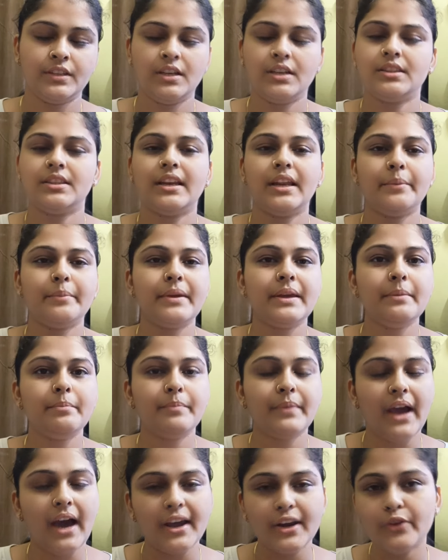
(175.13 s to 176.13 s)
कितने भी
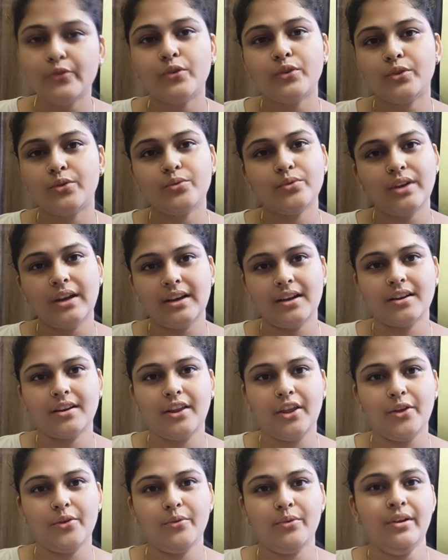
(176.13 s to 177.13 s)
प्यारी वो क्यों ना लग
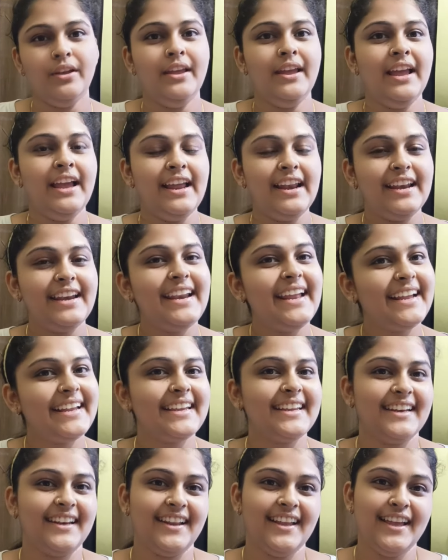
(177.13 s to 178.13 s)
रही हो
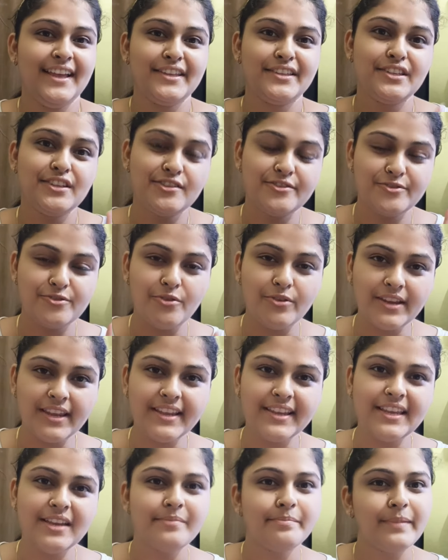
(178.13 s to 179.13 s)
लेकिन
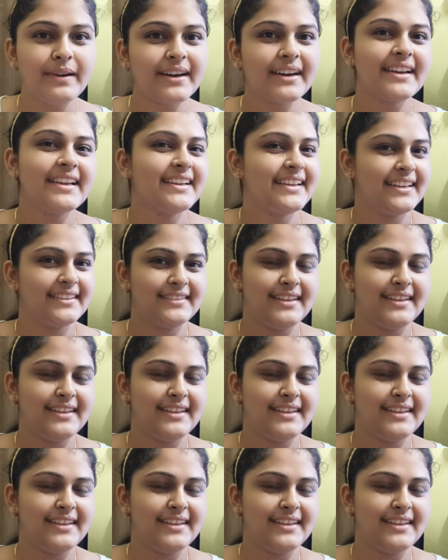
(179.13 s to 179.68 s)
स्टोकिंग की पगड़ी के